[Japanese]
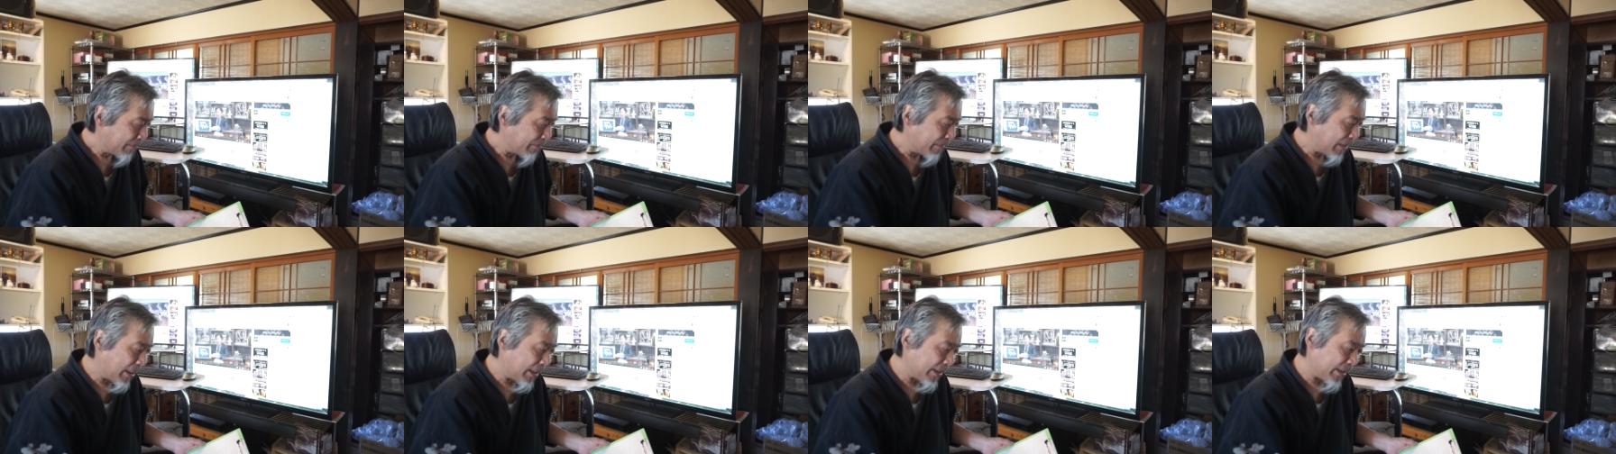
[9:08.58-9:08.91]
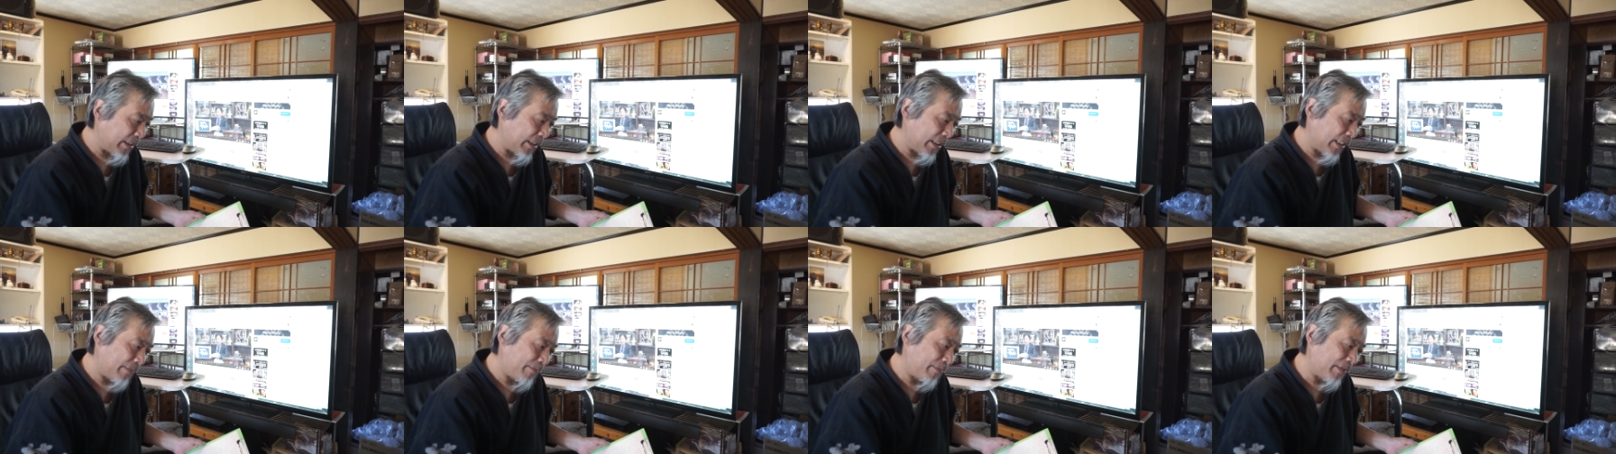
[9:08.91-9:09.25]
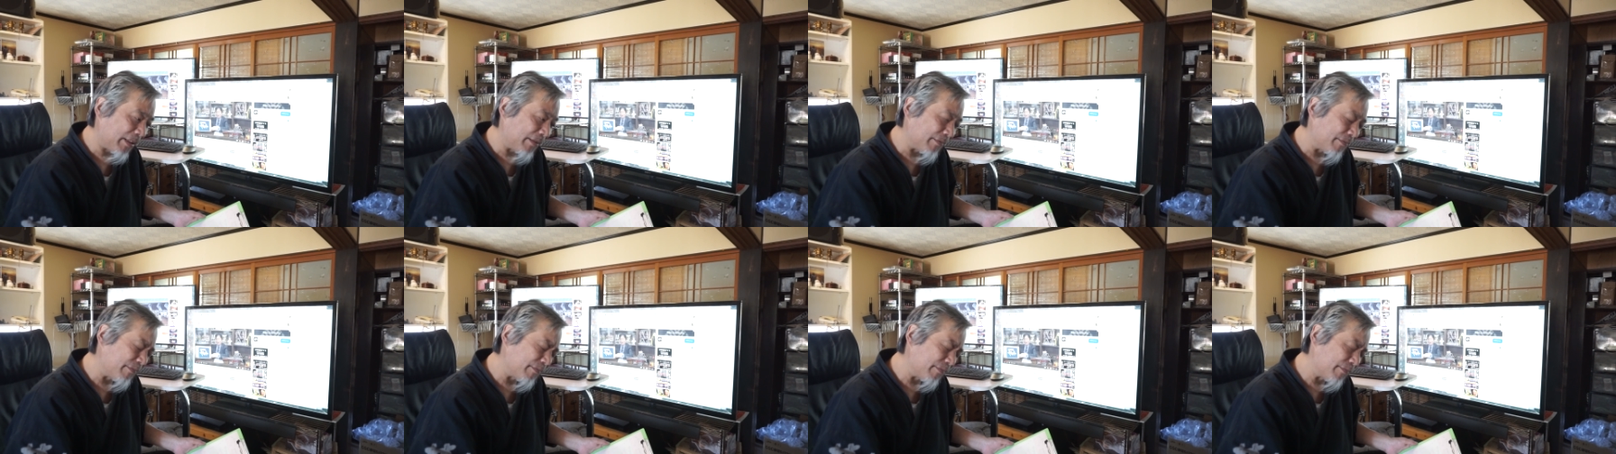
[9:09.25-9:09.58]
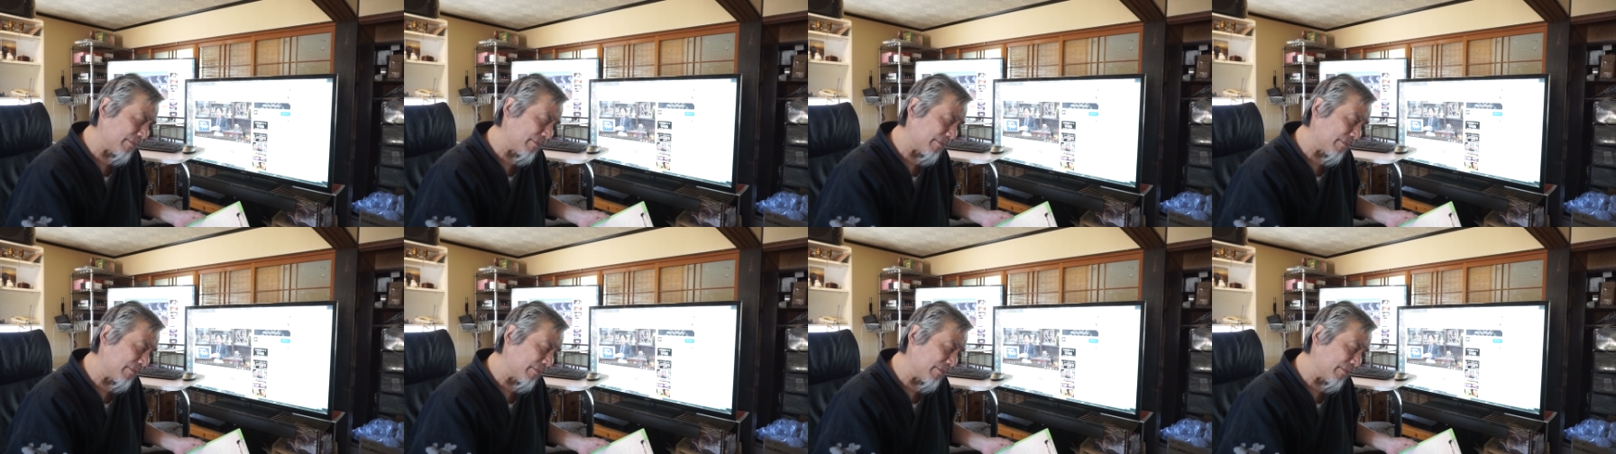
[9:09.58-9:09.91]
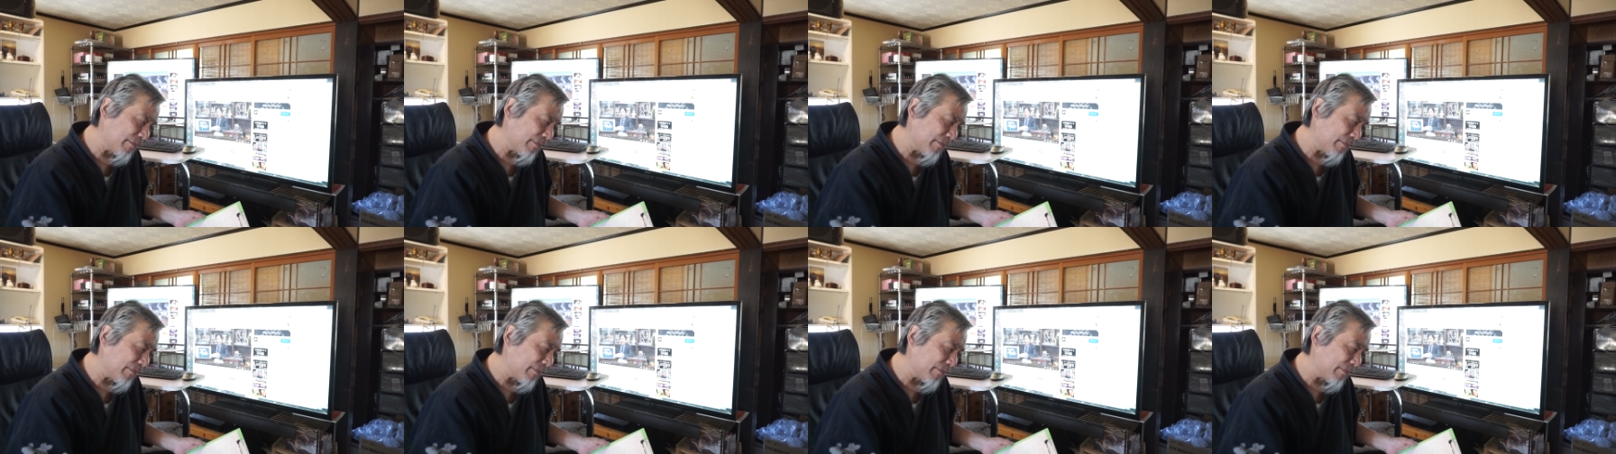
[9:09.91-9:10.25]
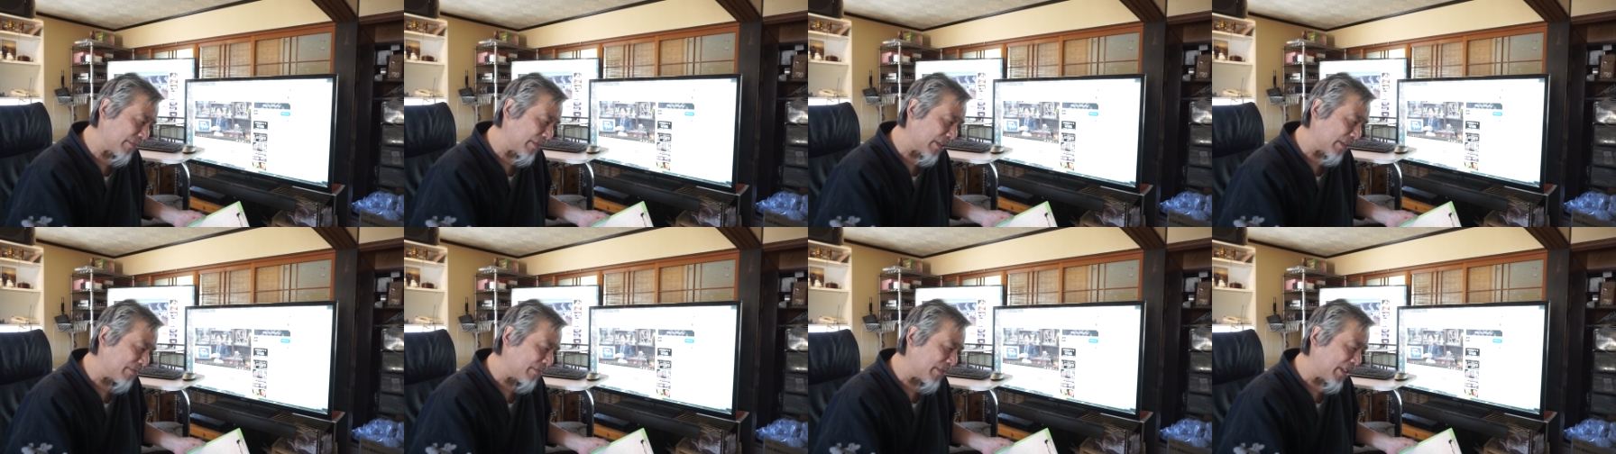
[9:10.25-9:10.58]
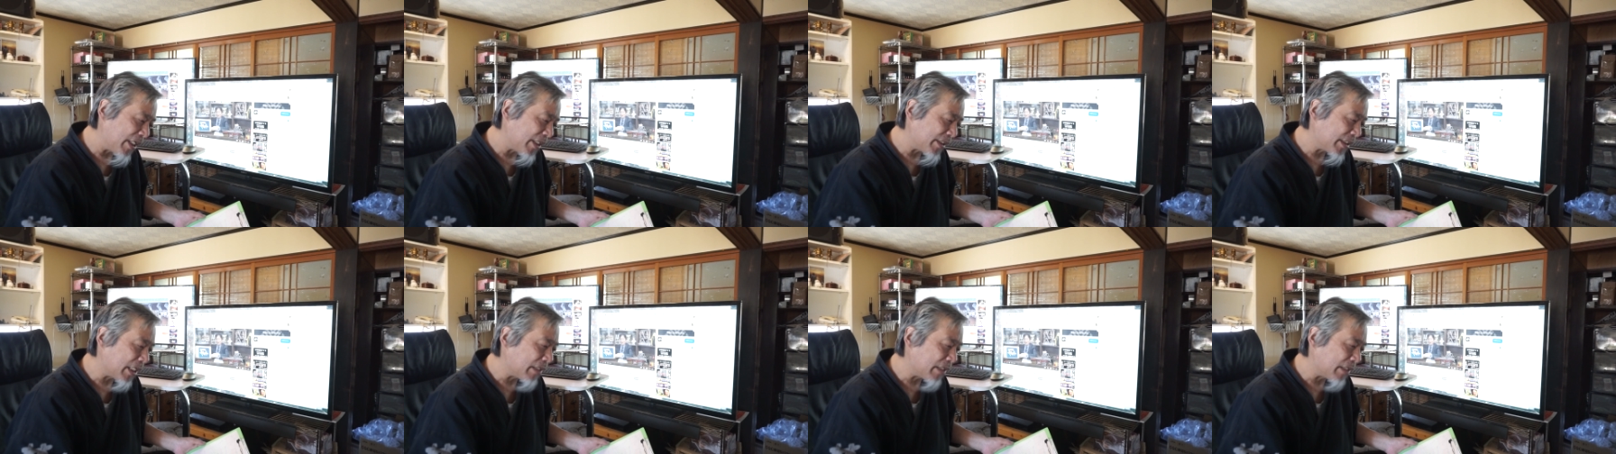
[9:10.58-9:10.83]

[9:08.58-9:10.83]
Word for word: まあねやっぱ名